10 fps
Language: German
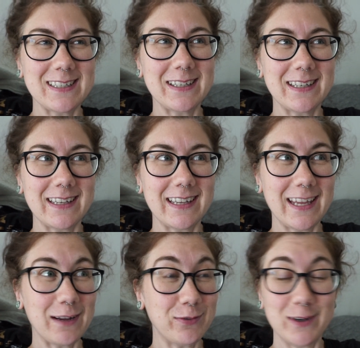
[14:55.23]
Ich
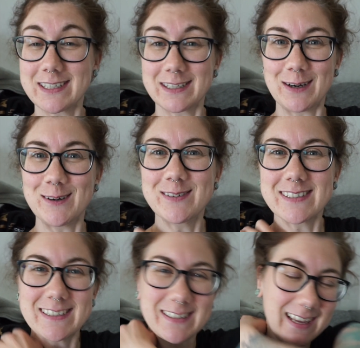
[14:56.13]
gehe da voll drin auf.
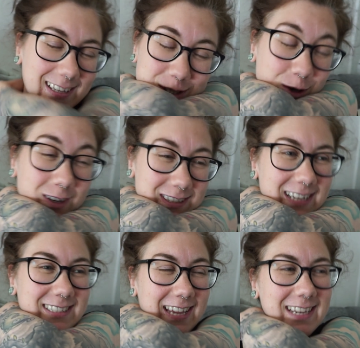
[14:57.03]
Es schockt
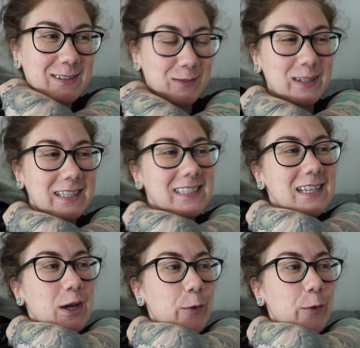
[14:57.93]
halt echt wirklich.